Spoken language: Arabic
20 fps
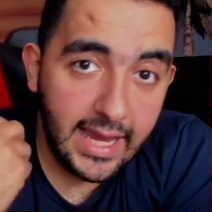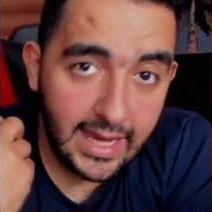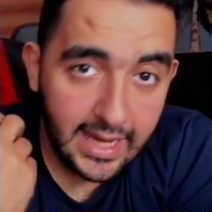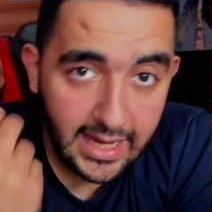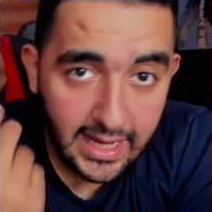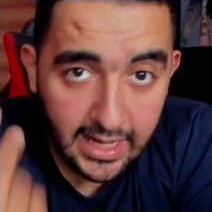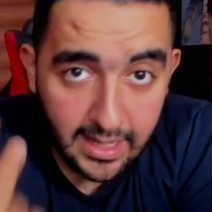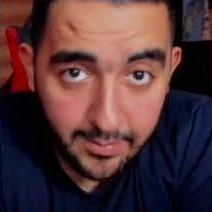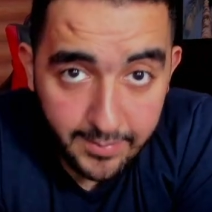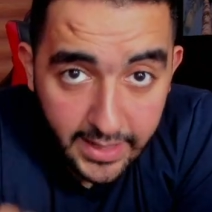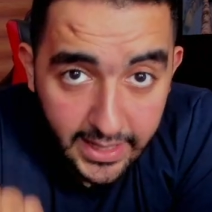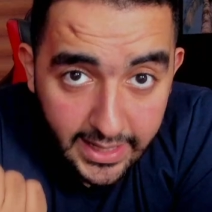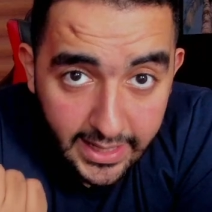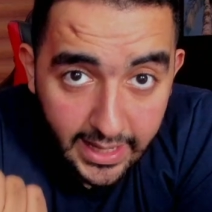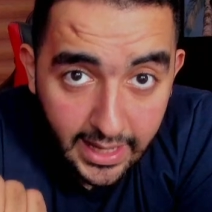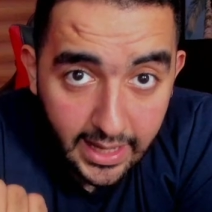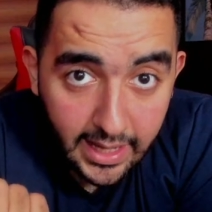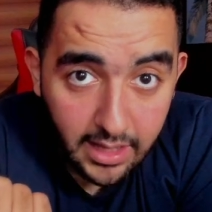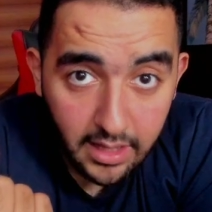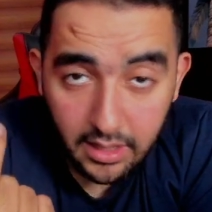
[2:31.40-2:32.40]
اللي
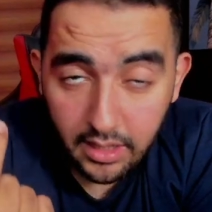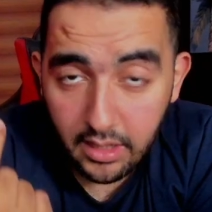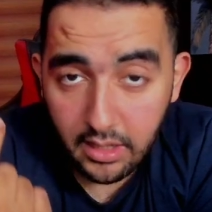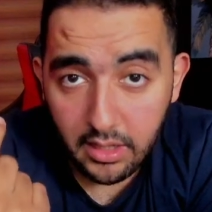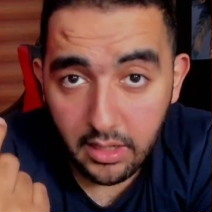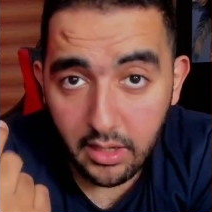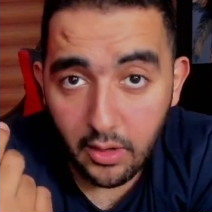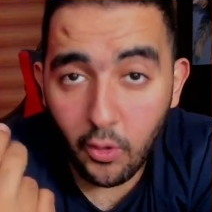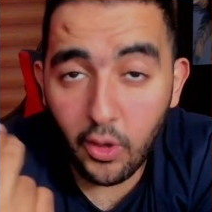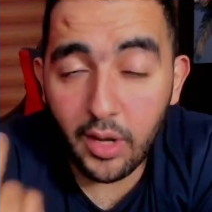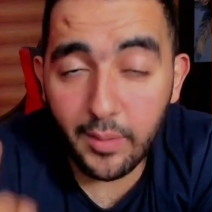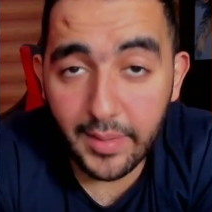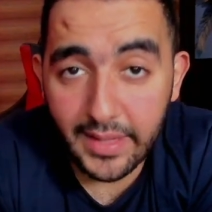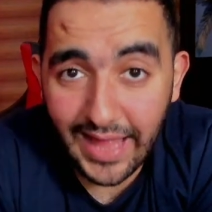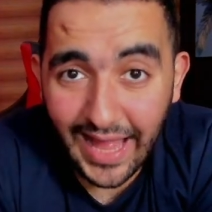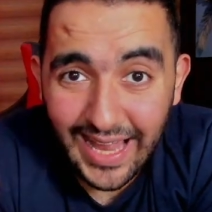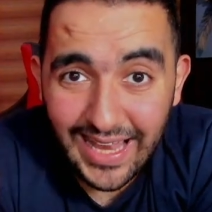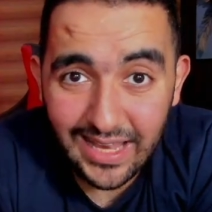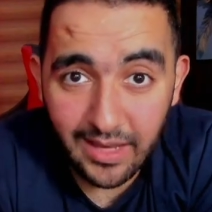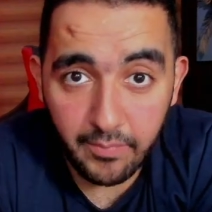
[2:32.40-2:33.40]
بينجح هو اللي
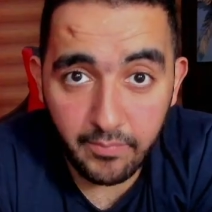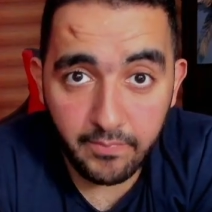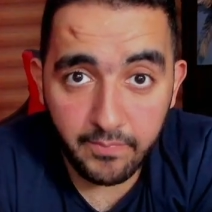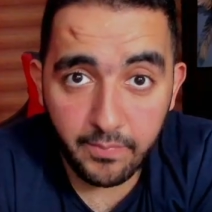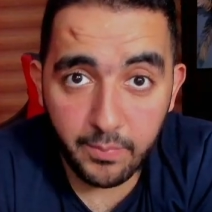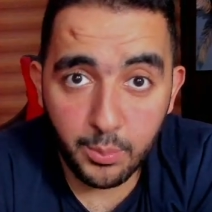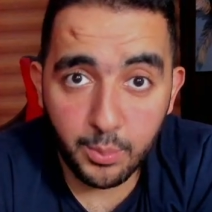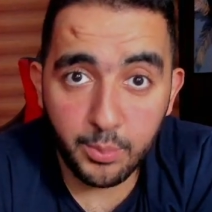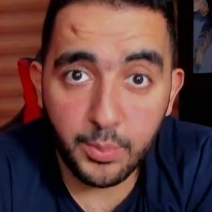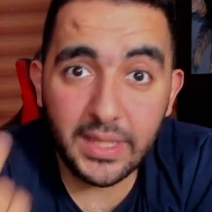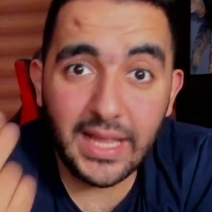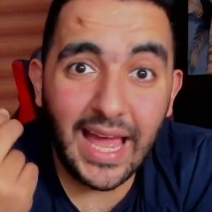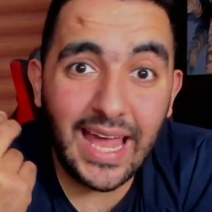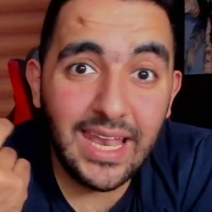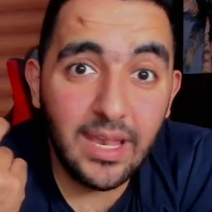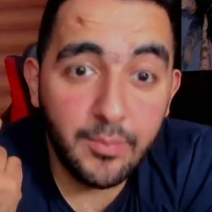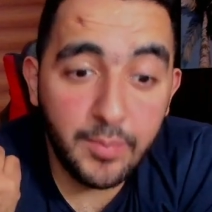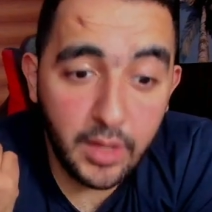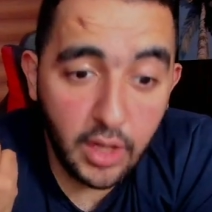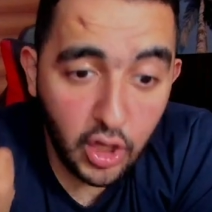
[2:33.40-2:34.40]
بيتعلم
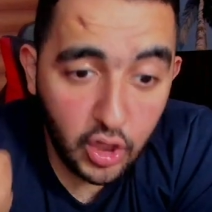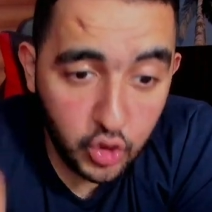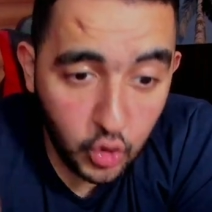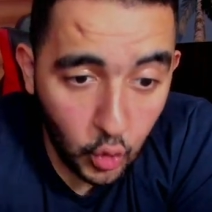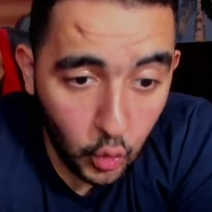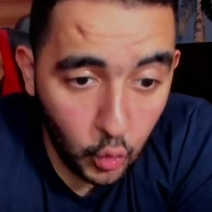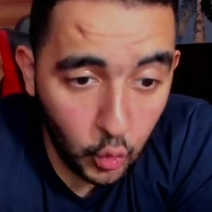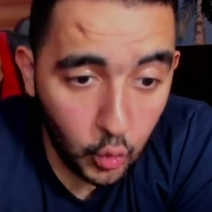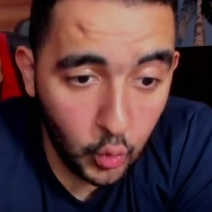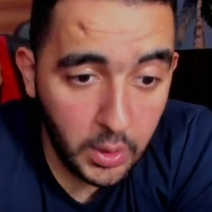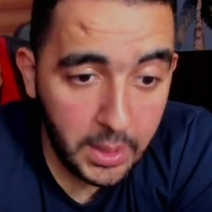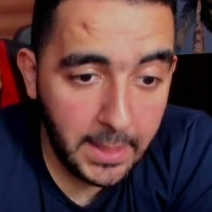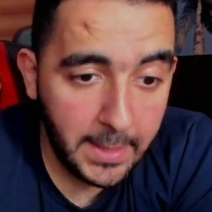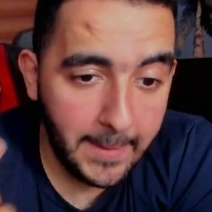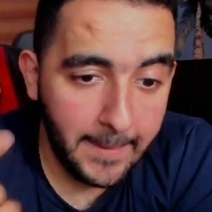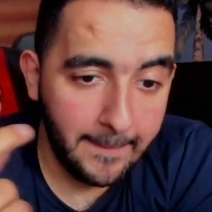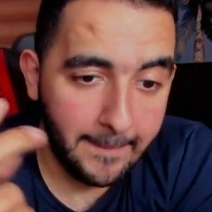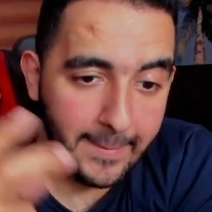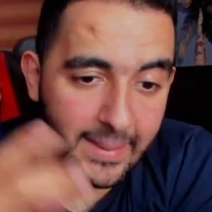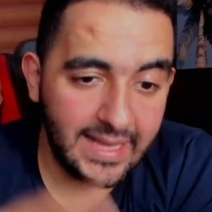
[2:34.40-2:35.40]
بيتعلم من اخطائه
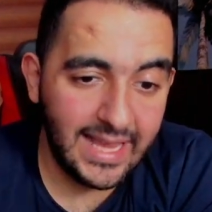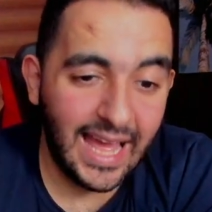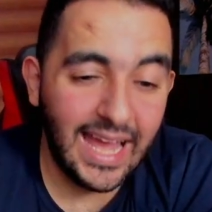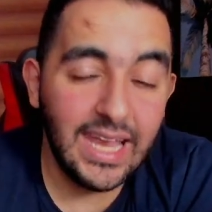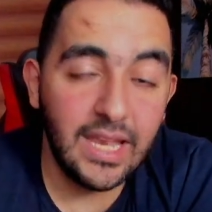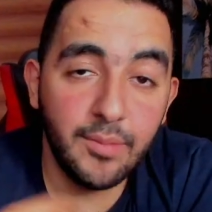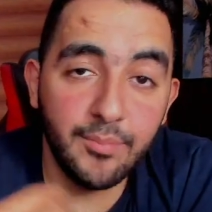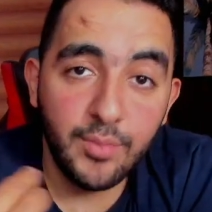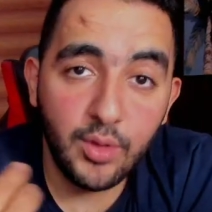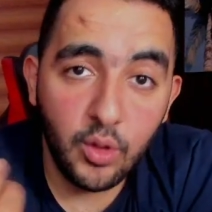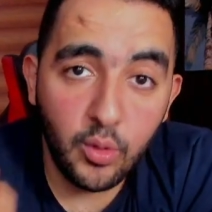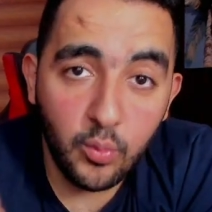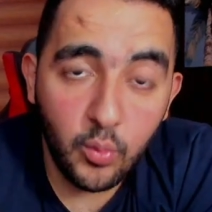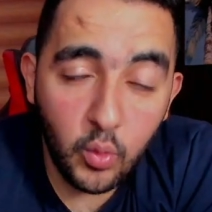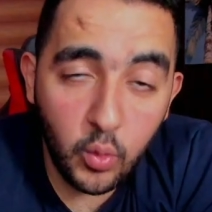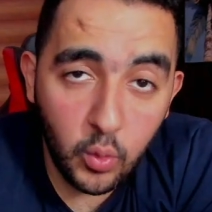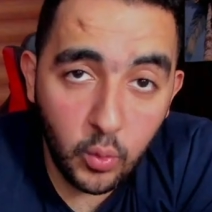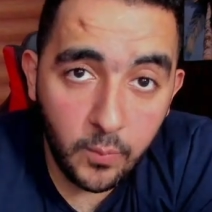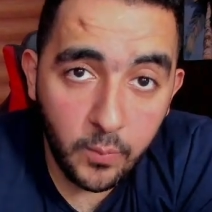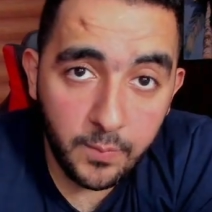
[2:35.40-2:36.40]
بيتعلم من
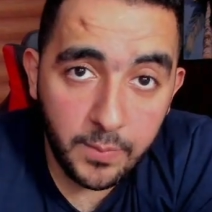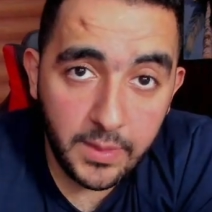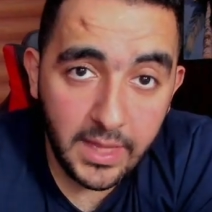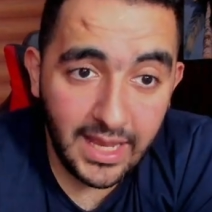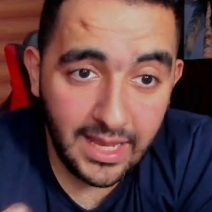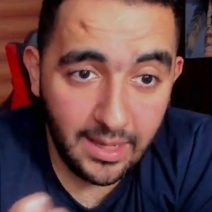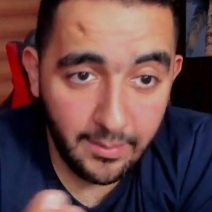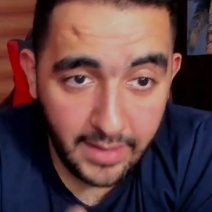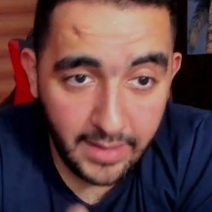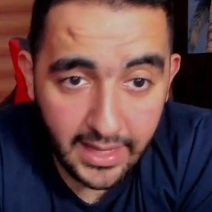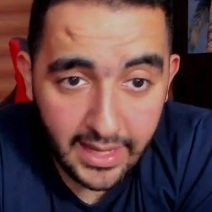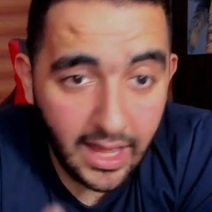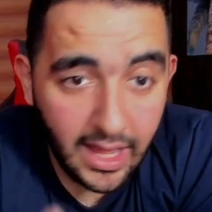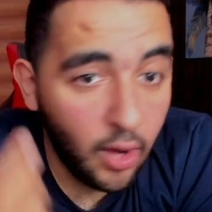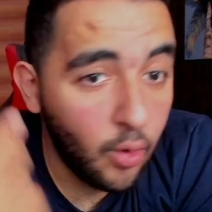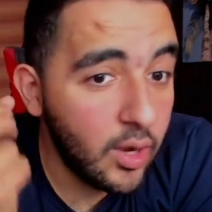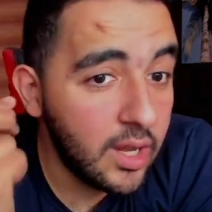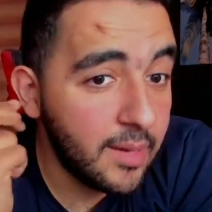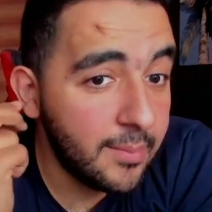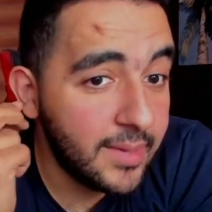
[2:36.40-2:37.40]
اموره اللي بينجح
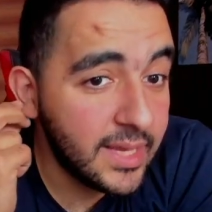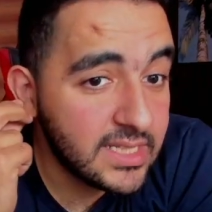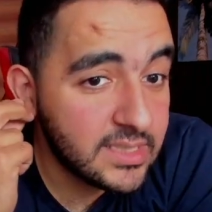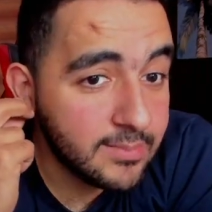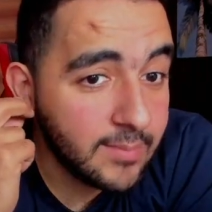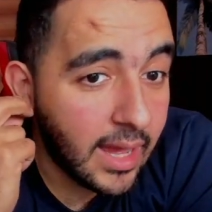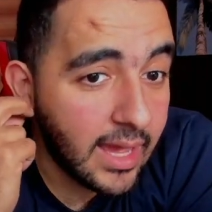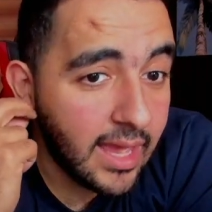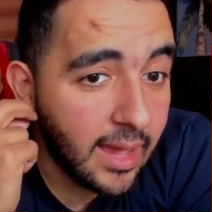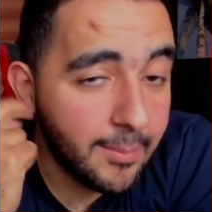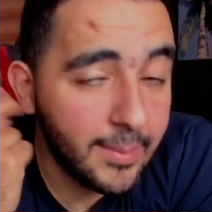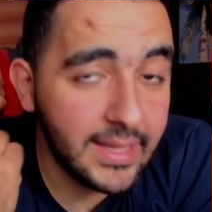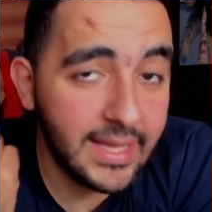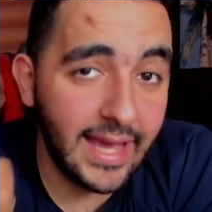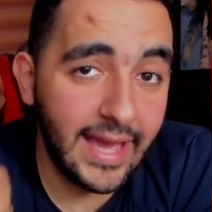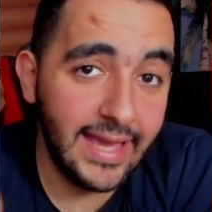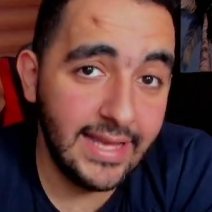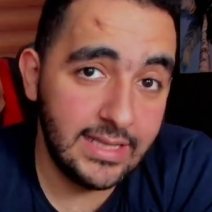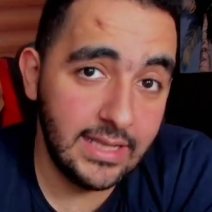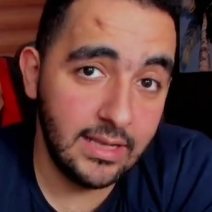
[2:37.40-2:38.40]
هو اللي بيسمع يا احمد
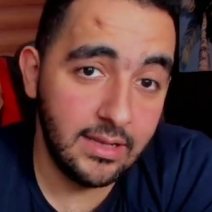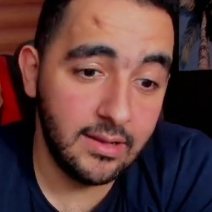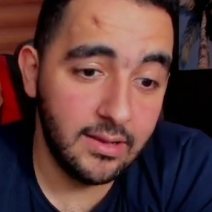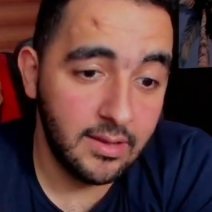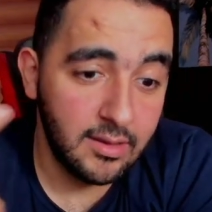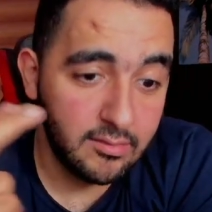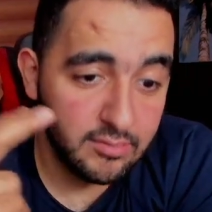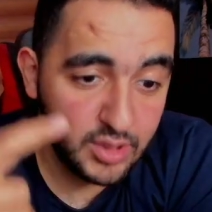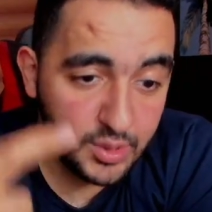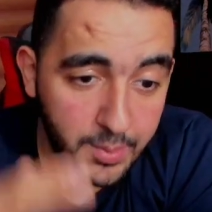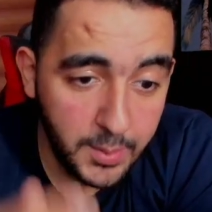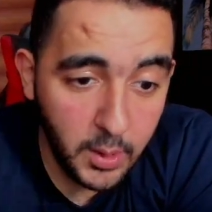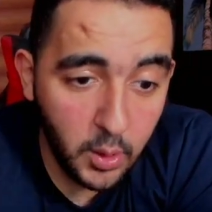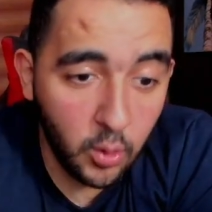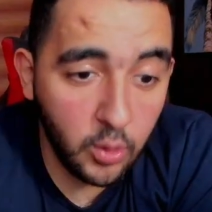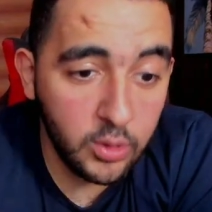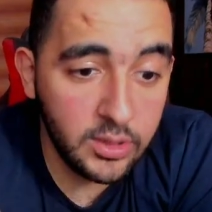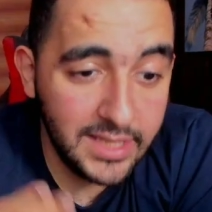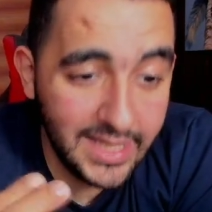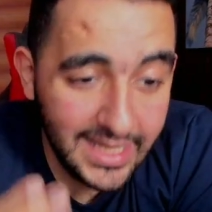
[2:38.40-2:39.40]
عادل مش
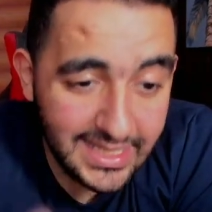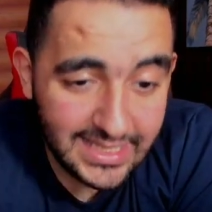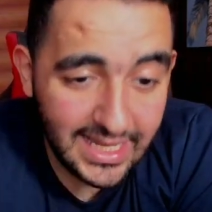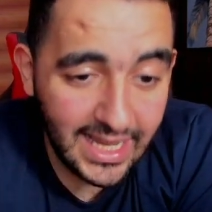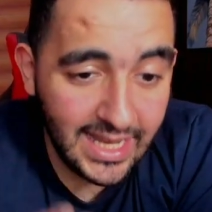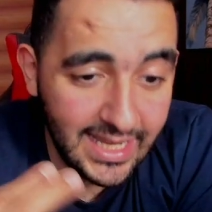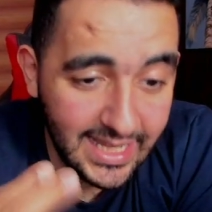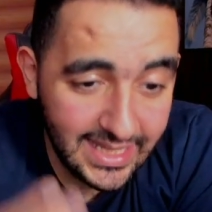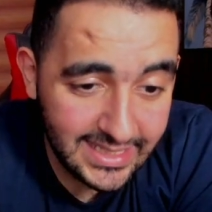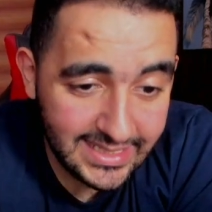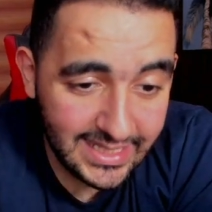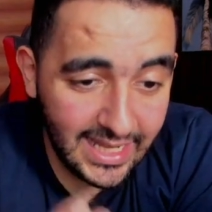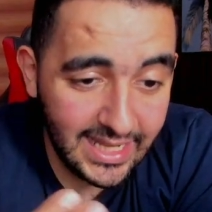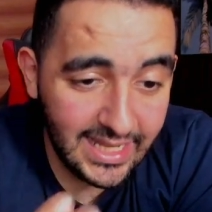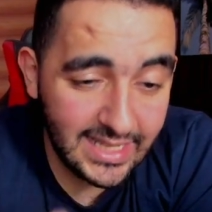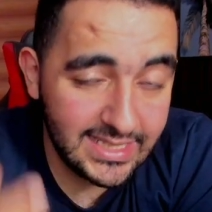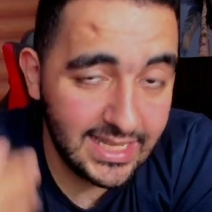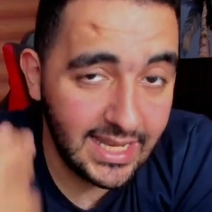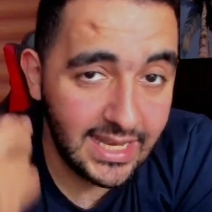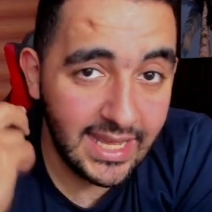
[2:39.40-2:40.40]
بيقعد يسال يسال
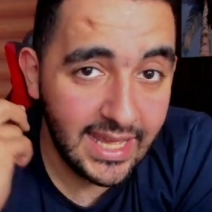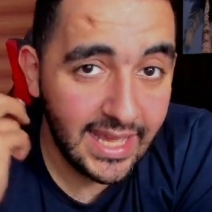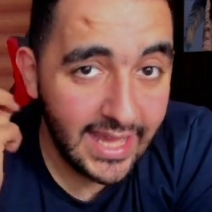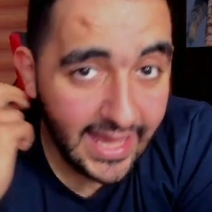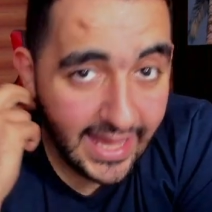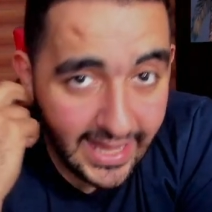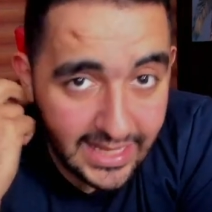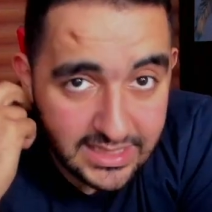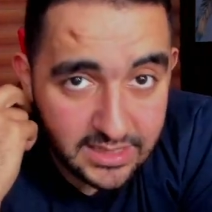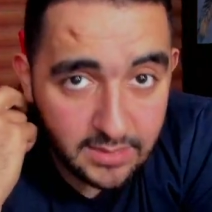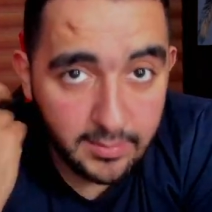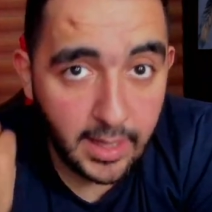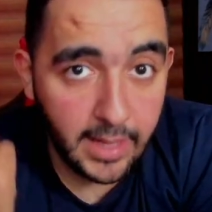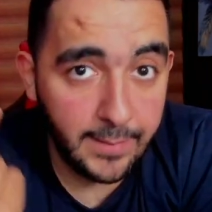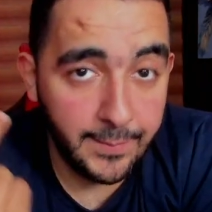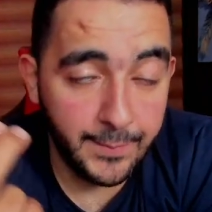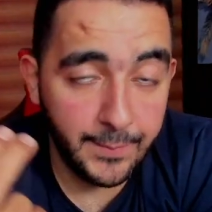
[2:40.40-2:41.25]
يسال اسمع